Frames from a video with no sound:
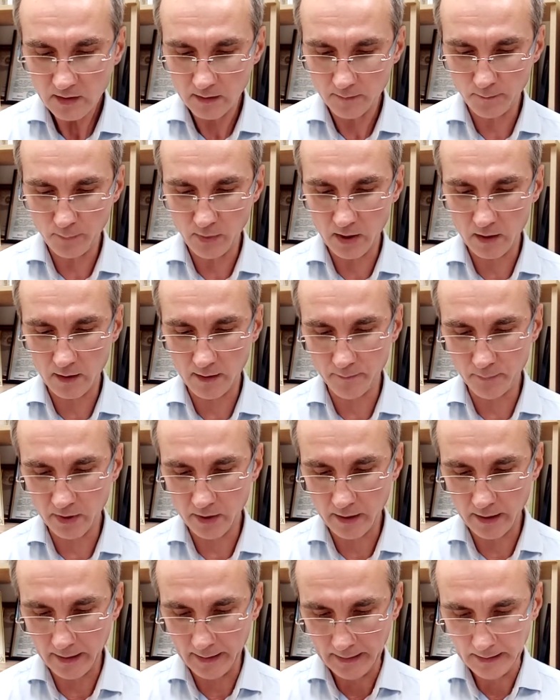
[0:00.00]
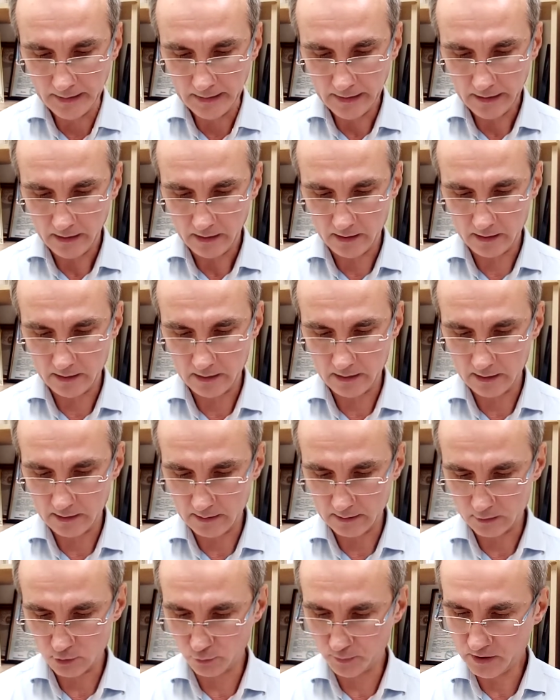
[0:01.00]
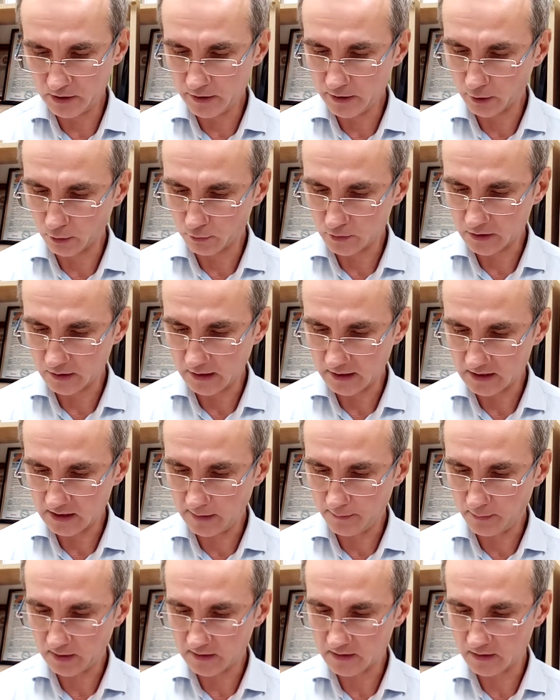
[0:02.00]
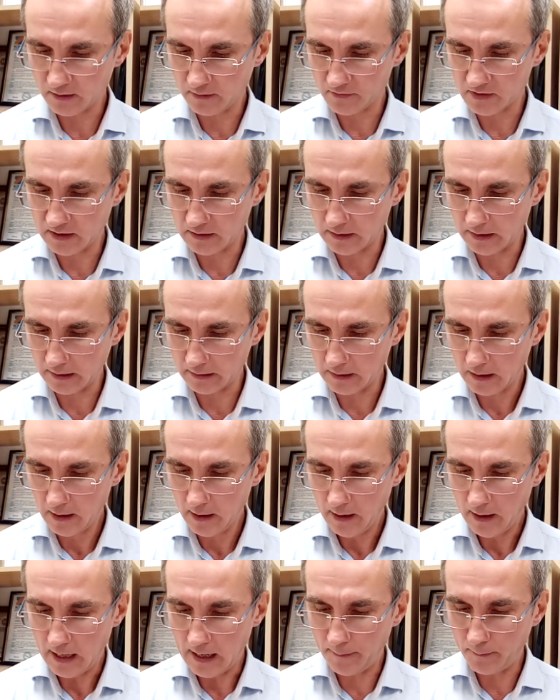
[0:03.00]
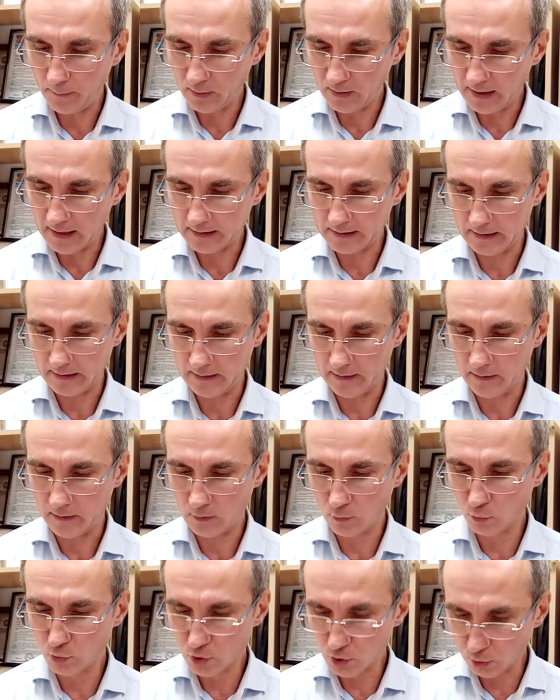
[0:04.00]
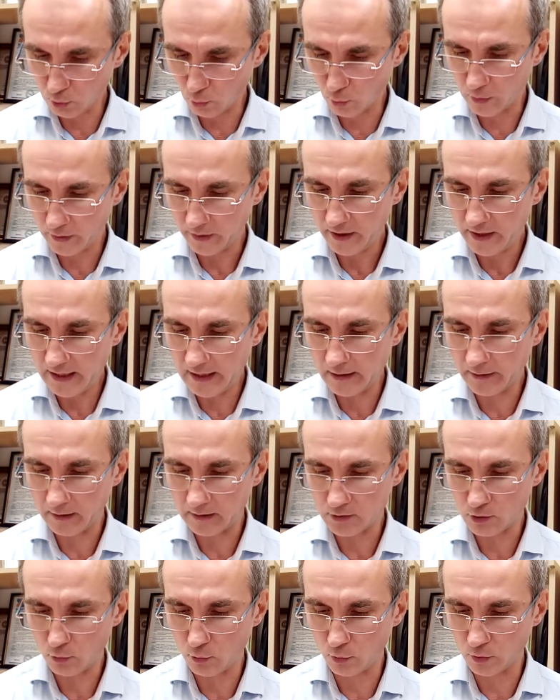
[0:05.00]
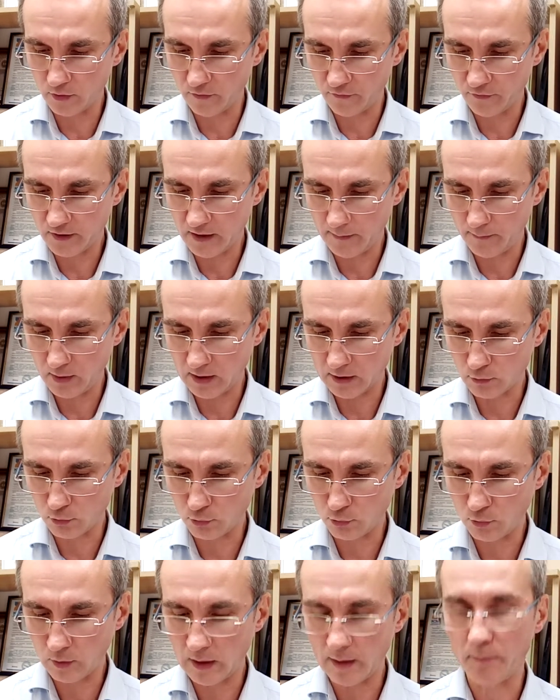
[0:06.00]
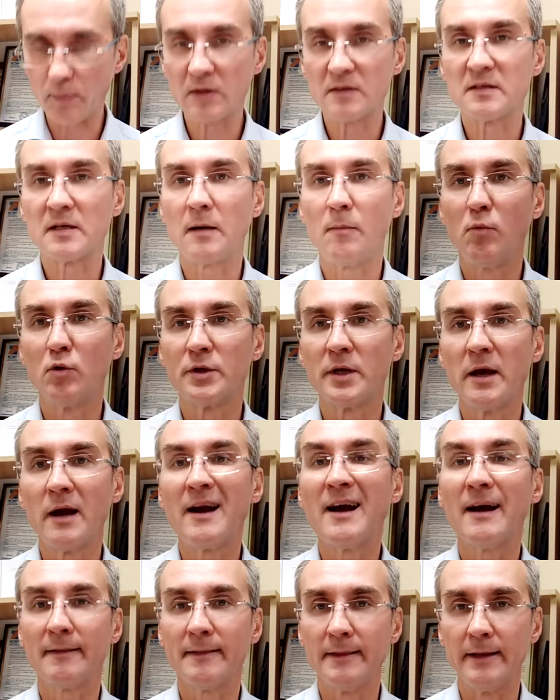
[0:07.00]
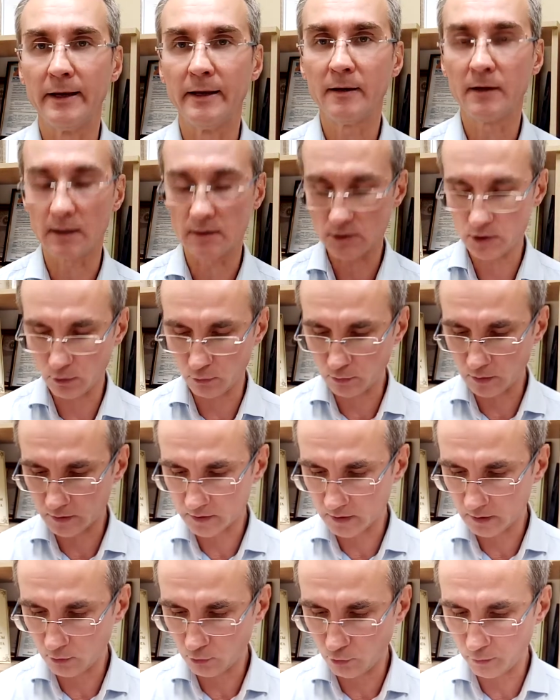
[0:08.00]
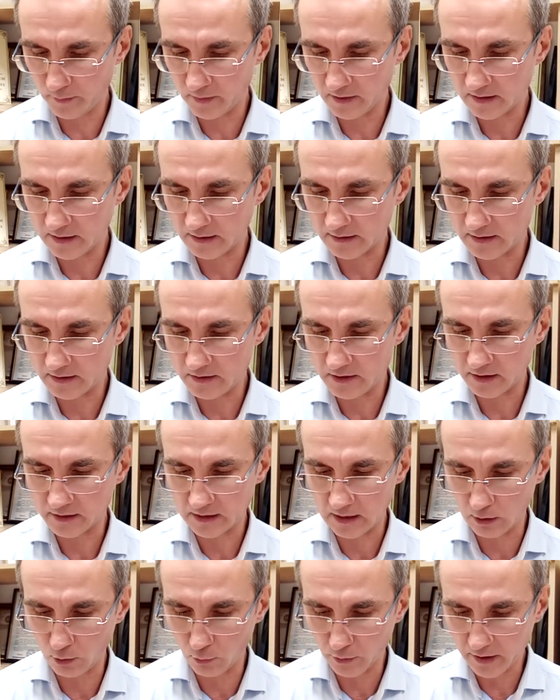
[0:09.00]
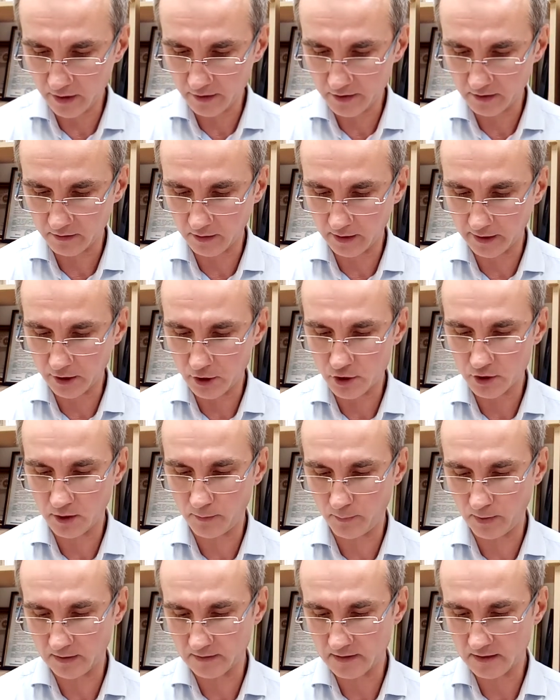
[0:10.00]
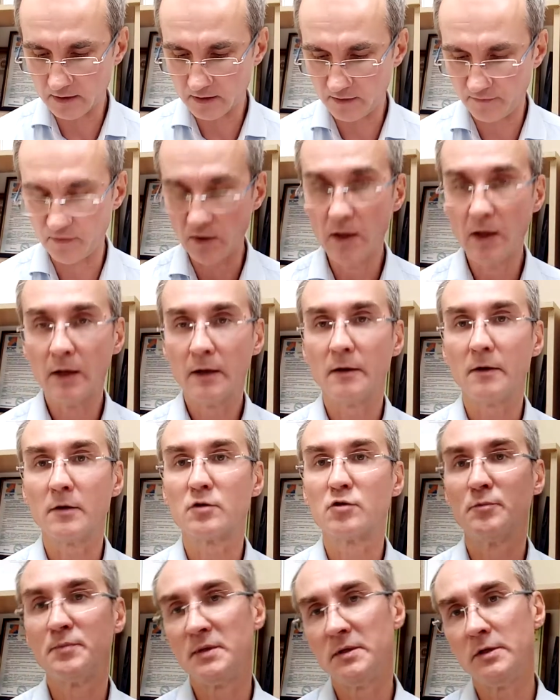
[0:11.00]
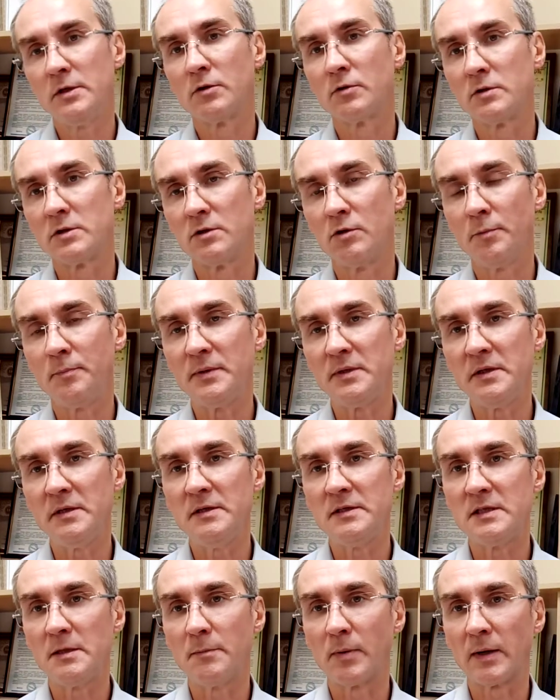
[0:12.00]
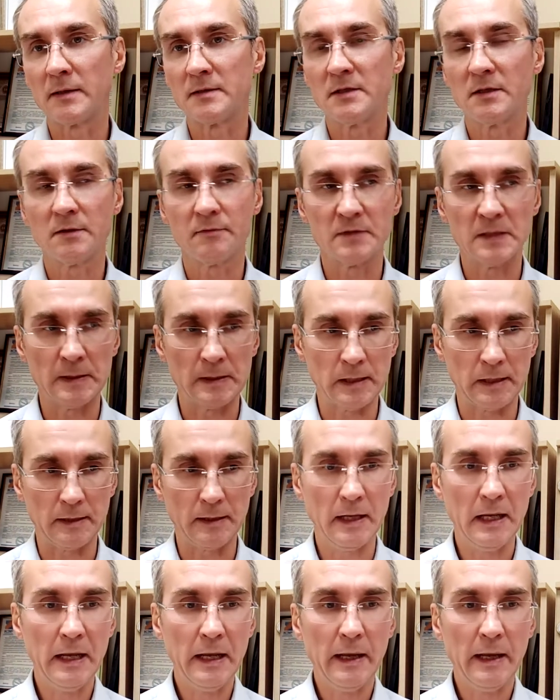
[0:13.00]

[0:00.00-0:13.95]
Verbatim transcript: ПАК АПК э, а, субсидируется до 100% затрат. Оплата услуг или расходов на оплату туда по разработке КД, конструкторской документации, технологии, технологических процессов э, субсидируется до 50% затрат.